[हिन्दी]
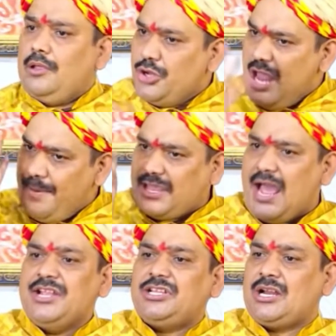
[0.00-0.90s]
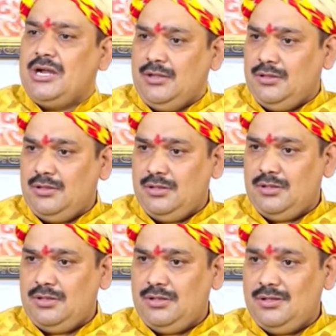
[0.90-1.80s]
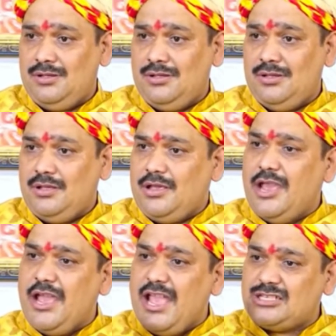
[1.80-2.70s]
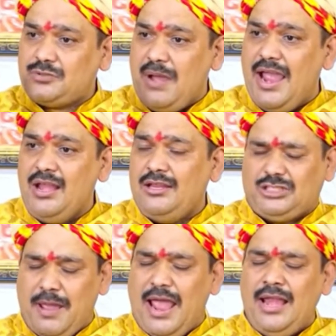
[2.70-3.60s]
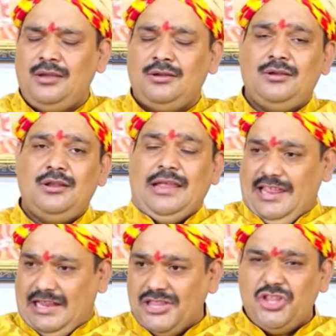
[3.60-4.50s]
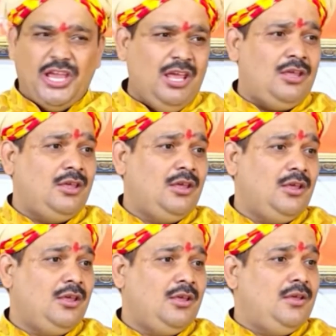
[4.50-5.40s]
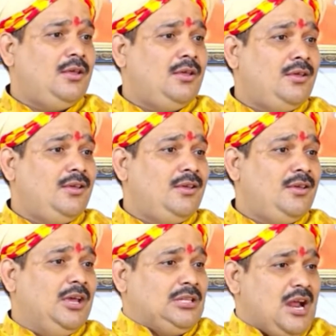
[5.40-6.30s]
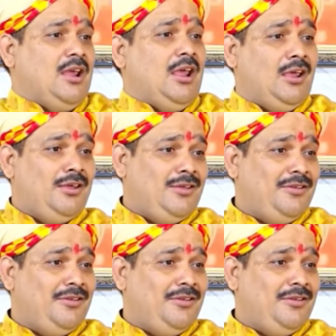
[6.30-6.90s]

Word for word: दुनिया में क्या नहीं चल रहा ए स्माइल स्मेल ये गंदगी ये दरंगी